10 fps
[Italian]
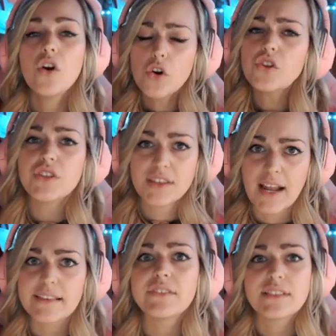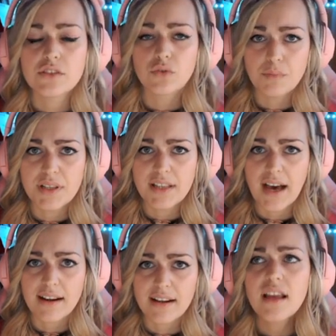concentratevi sì sul
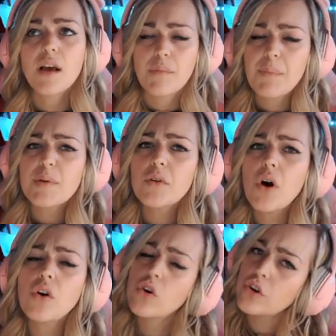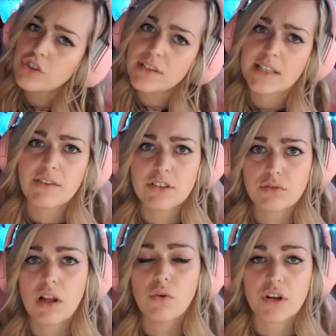buildarli, ma in primo luogo concentratevi
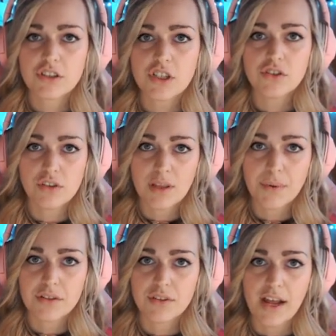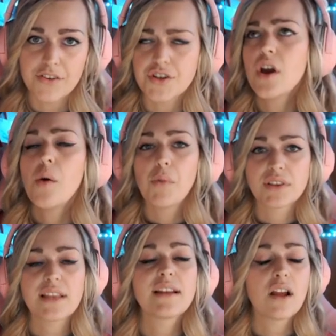sulla loro ascensione dei personaggi,
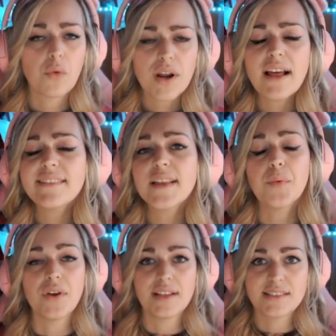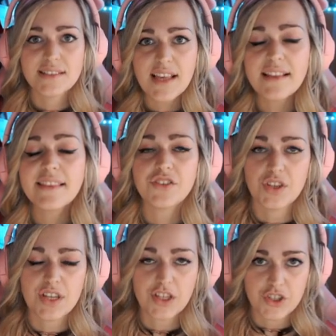portateli al 40, poi al 60,
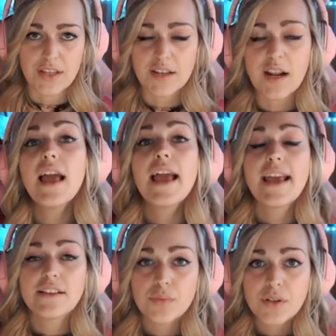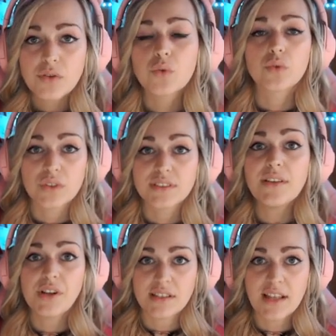eccetera, eccetera, e soprattutto se
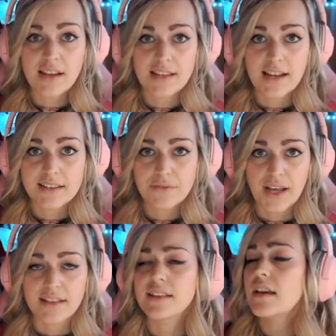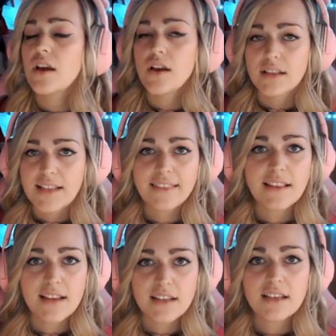volete dargli gli artefatti,
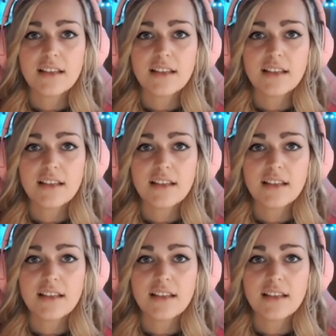dateglieli